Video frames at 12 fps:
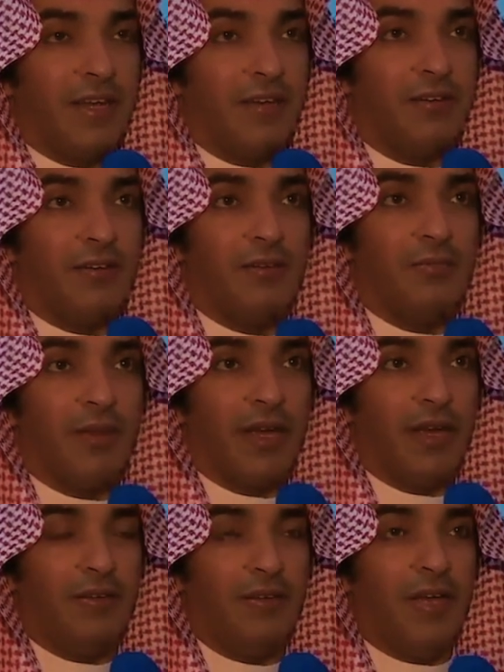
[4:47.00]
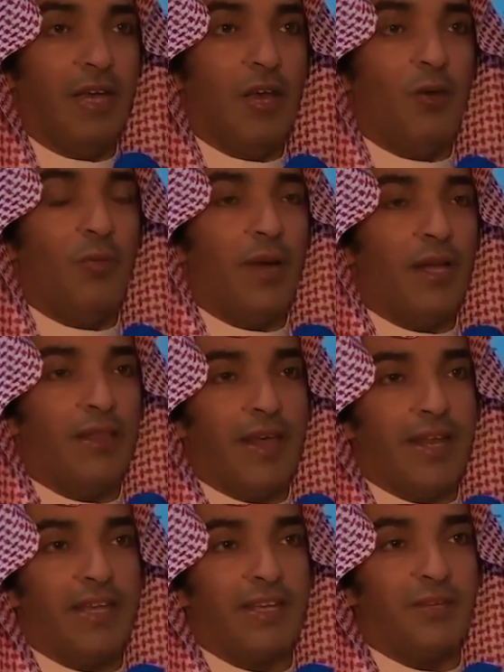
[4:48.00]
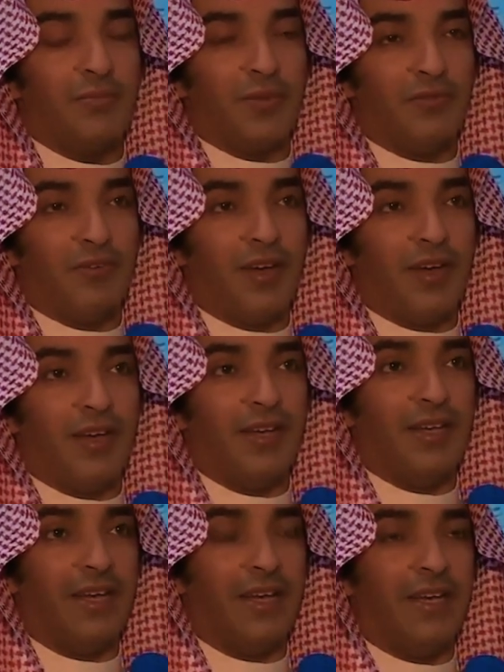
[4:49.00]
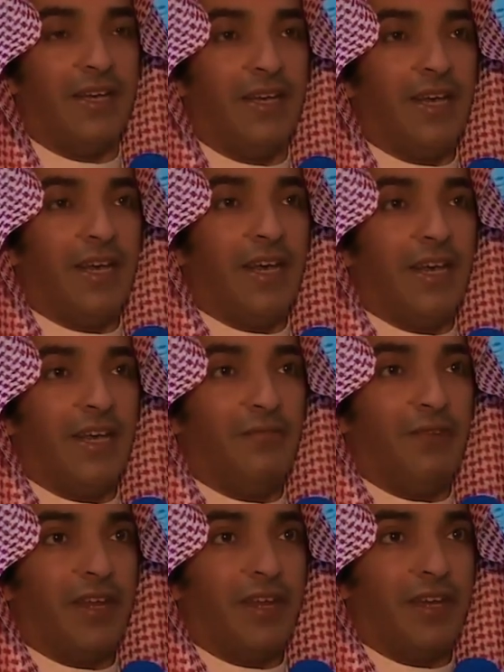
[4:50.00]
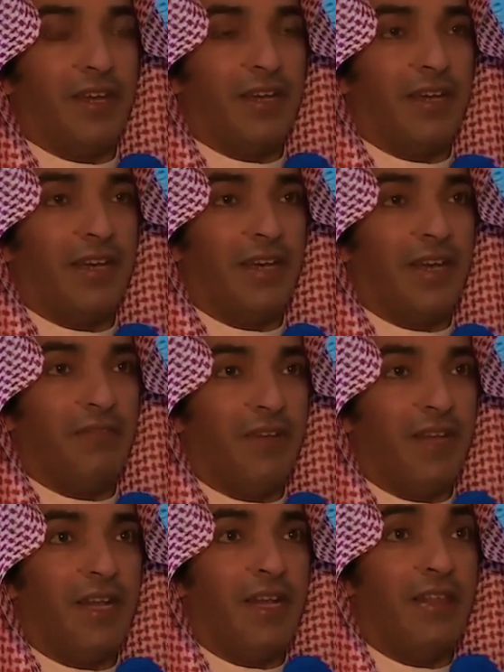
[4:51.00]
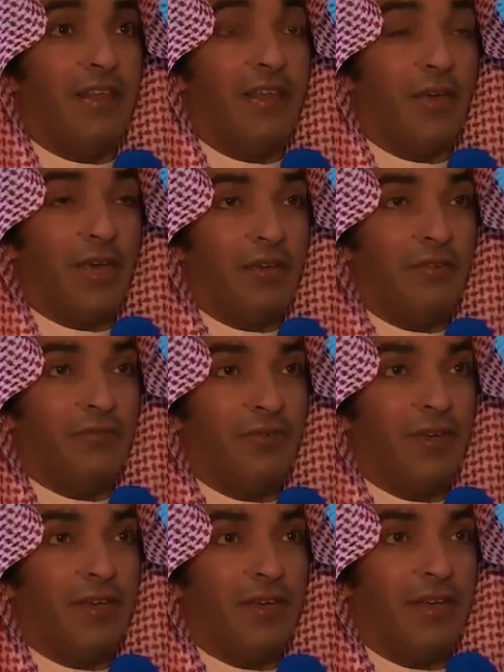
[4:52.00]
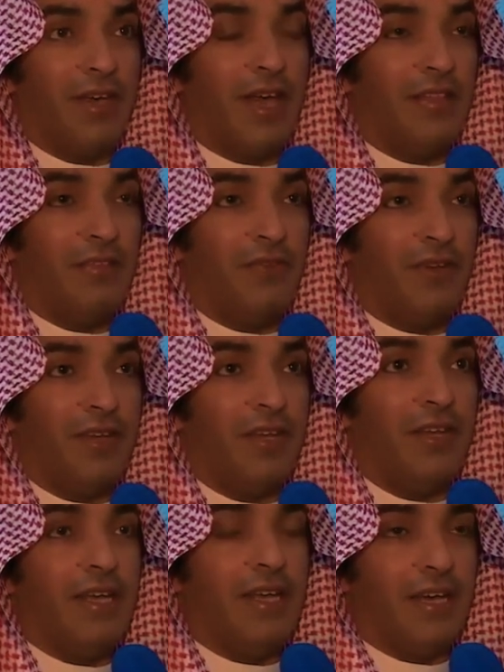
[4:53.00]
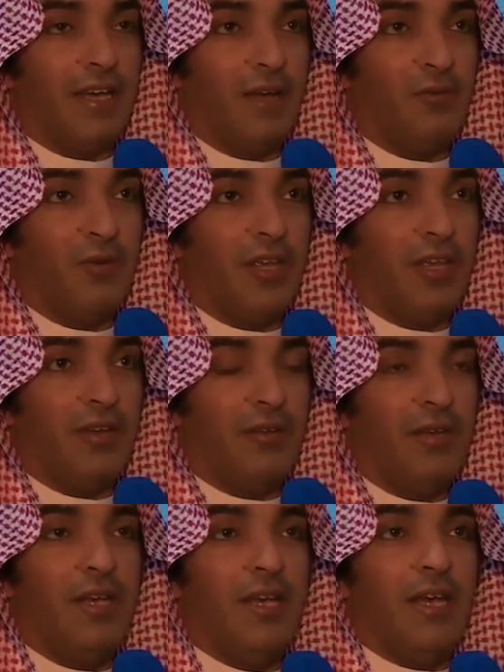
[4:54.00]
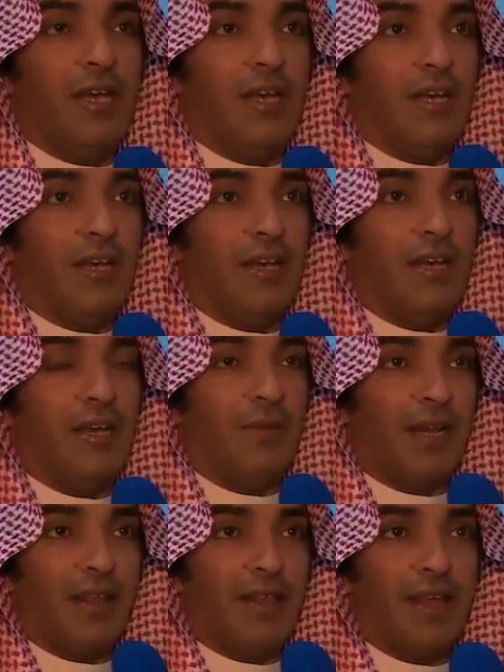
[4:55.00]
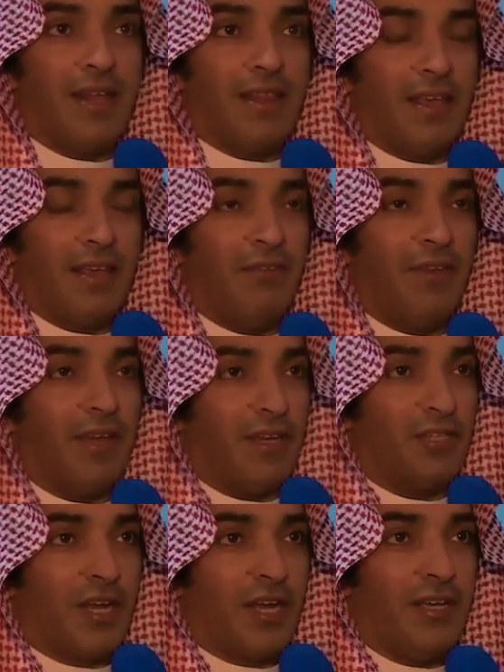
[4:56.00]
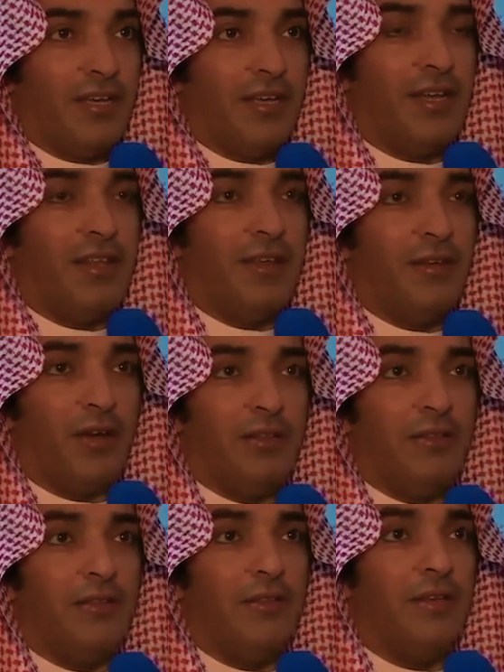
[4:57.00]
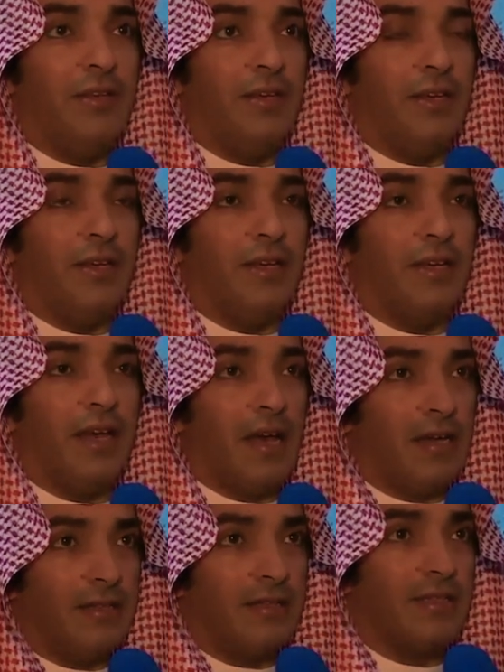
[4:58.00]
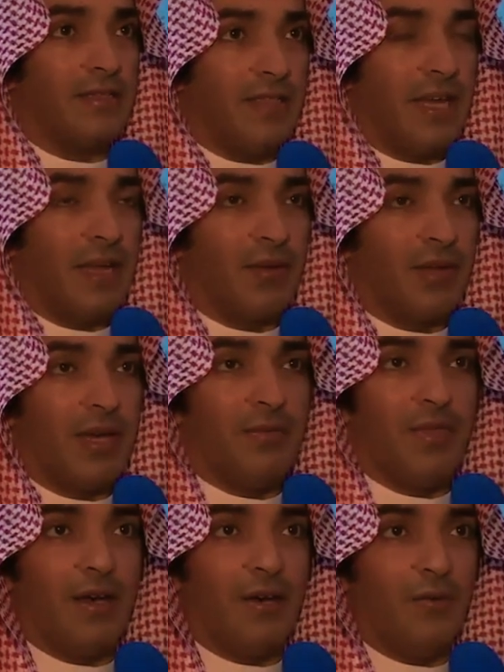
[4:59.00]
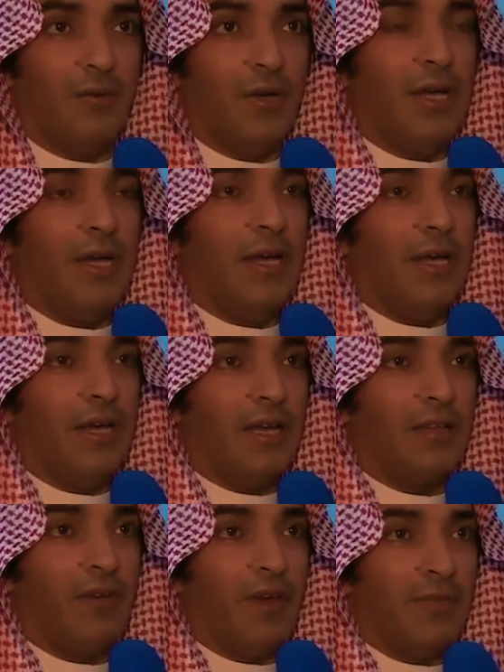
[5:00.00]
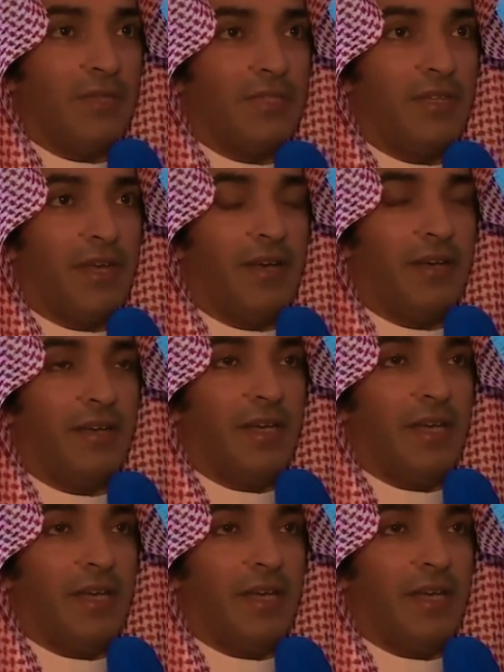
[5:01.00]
تاريخه مكانه بعد ذلك يتم رفعها إلى الفريق الفني الذي يكيف هذا الفعل قانونيا آه، المرحلة الثالثة هي الفريق الإجرائي الذي يحدد آه، اصدار امر قبض او آه، الاكتفاء بالاستدعاء.